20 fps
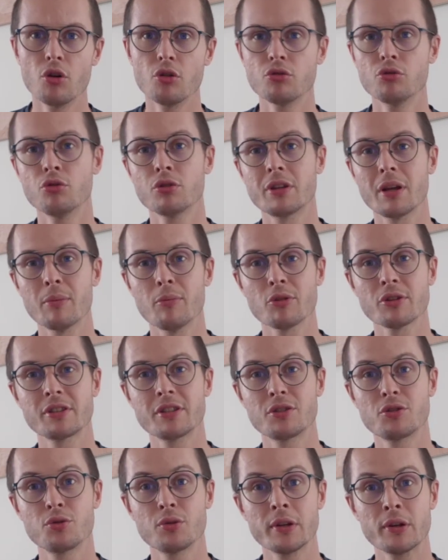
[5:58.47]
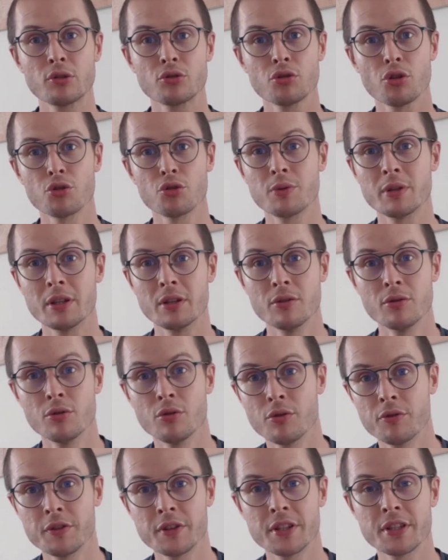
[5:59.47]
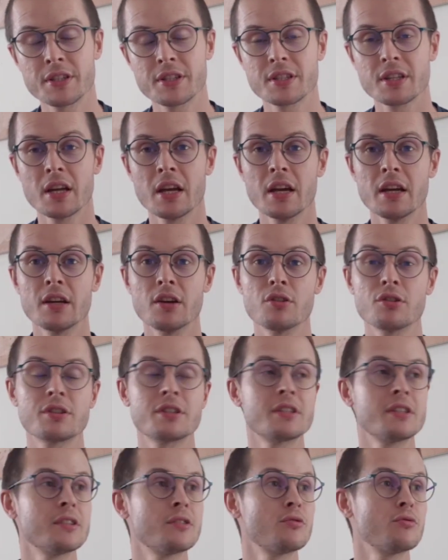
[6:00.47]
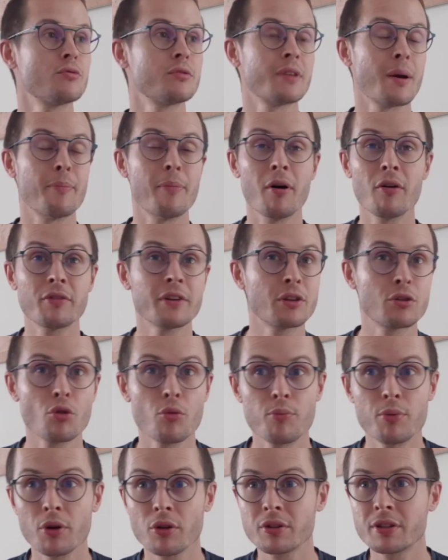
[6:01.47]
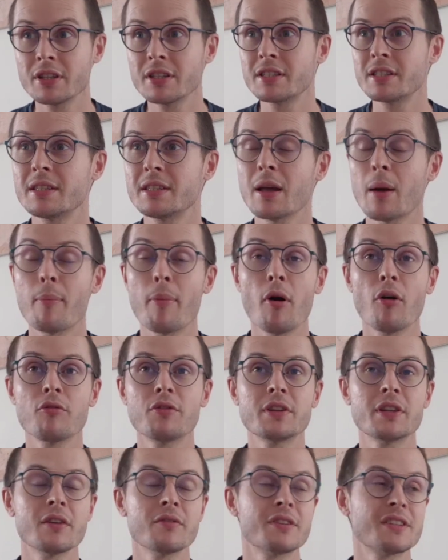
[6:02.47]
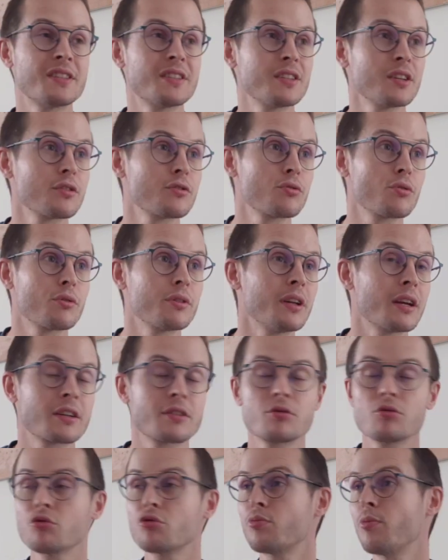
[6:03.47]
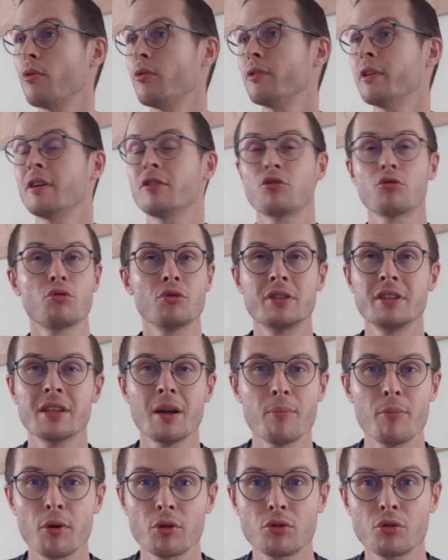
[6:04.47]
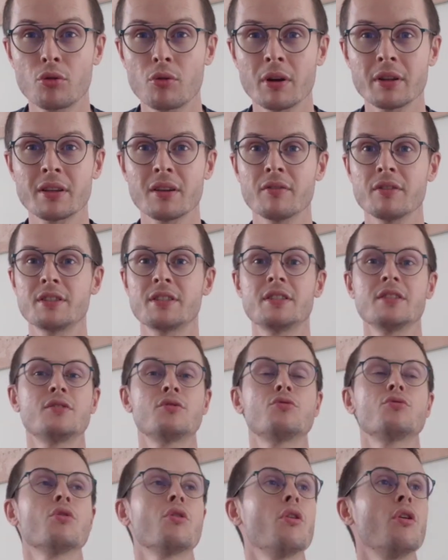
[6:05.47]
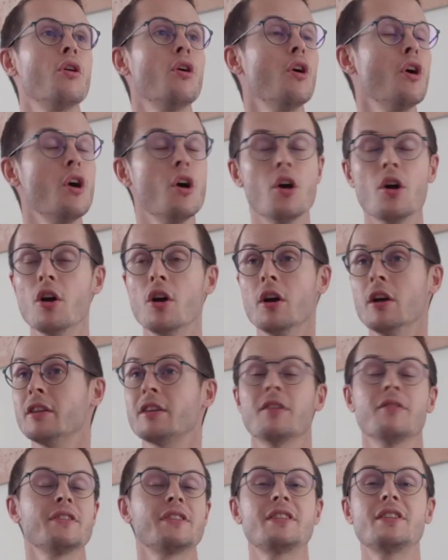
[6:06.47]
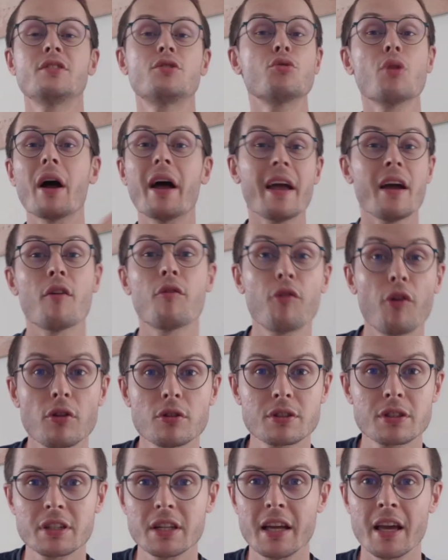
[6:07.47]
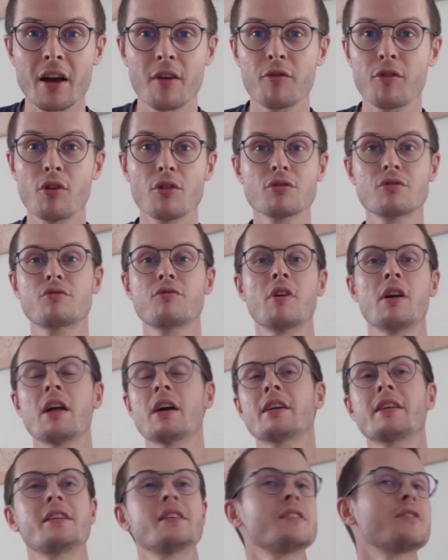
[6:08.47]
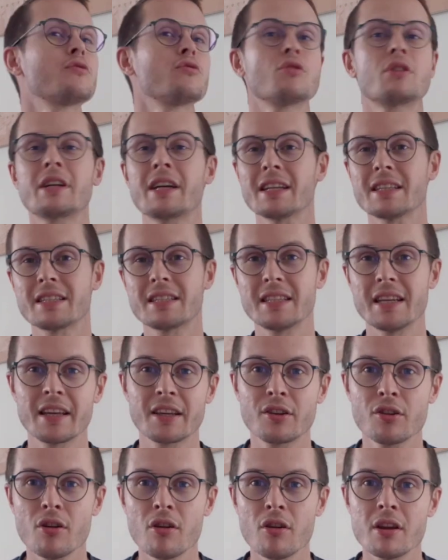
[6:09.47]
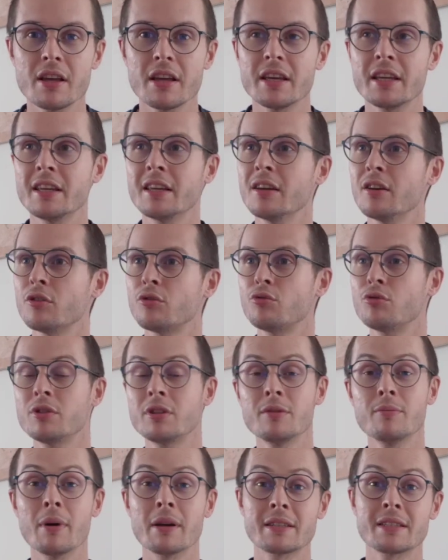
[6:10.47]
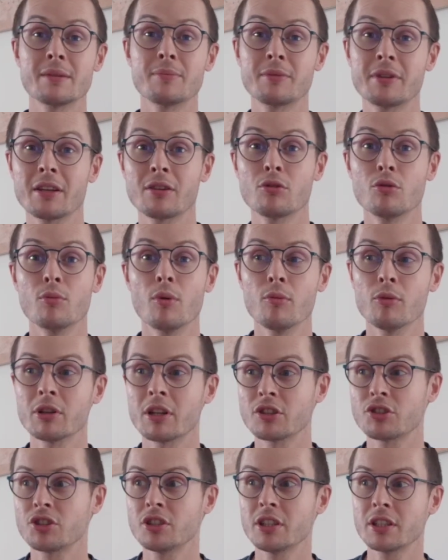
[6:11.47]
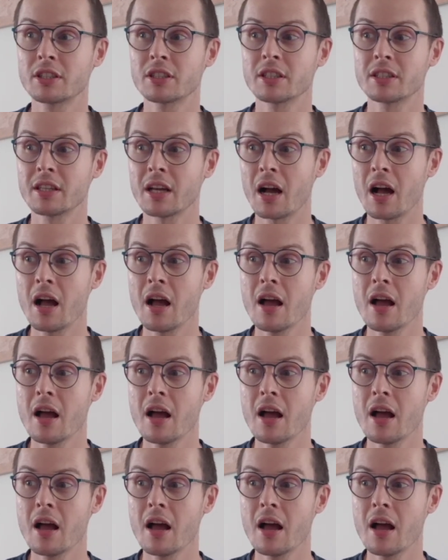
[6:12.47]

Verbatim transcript: notamment si tu es aujourd'hui novice, euh, si tu n'as pas envie de te planter, tu n'as pas envie d'investir sur une action, je, te dis n'importe quoi, tu investis sur... Euh, sur Air France. Air France, voilà, qui se casse la gueule et euh, tu te dis, bah, c'est peut-être le moment d'acheter, etc.